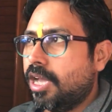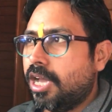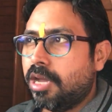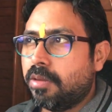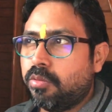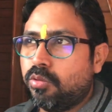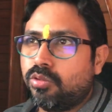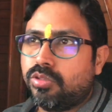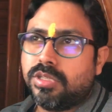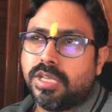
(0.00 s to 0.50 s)

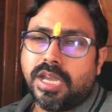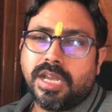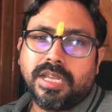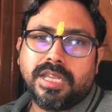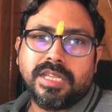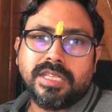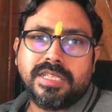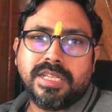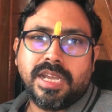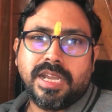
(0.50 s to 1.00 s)
अब उससे
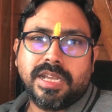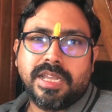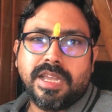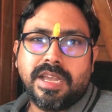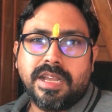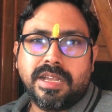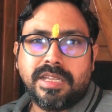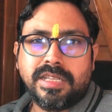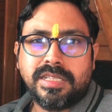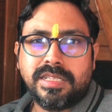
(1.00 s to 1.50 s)
आगे से आगे
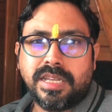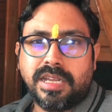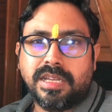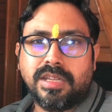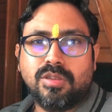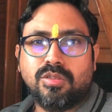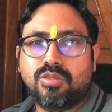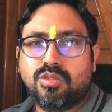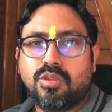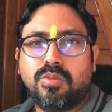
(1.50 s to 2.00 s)
आगे से
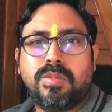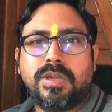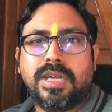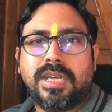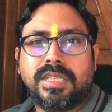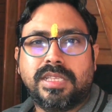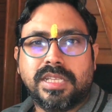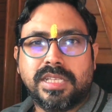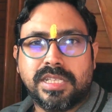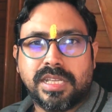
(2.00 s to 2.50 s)
आगे उसको
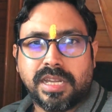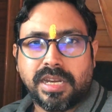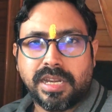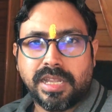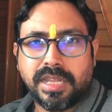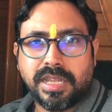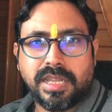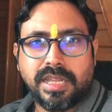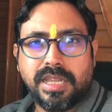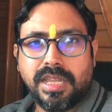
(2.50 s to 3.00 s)
बढ़ाते जा
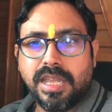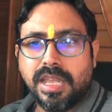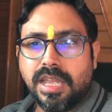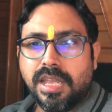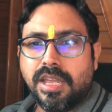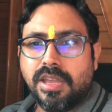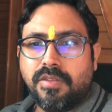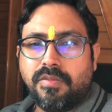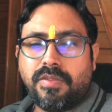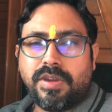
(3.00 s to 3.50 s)
रहे हैं
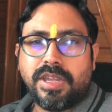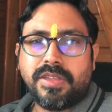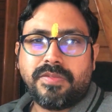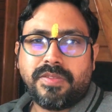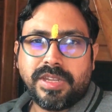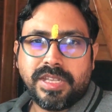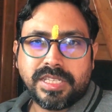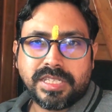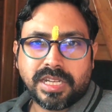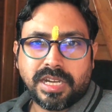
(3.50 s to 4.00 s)

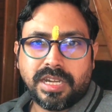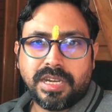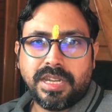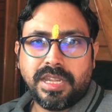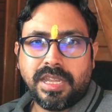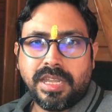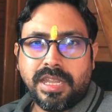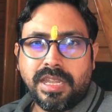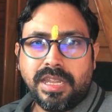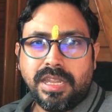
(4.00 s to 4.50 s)
वाईफाई चल
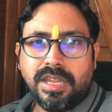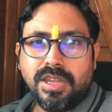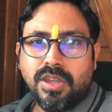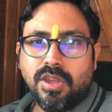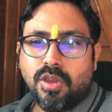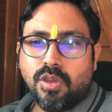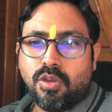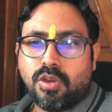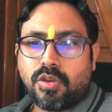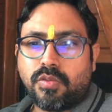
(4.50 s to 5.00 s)
रहे हैं
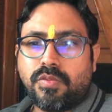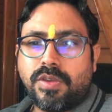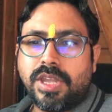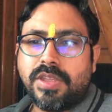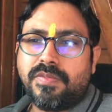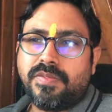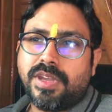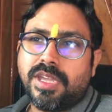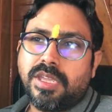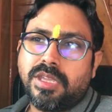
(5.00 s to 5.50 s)
और
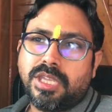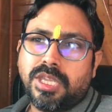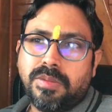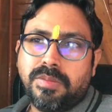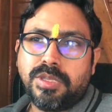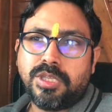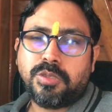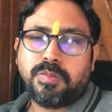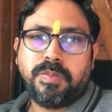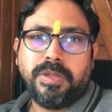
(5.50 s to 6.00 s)
वाईफाई की
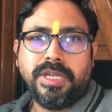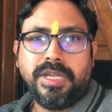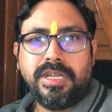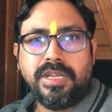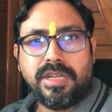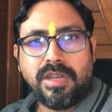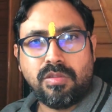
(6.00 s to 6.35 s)
भी स्पीड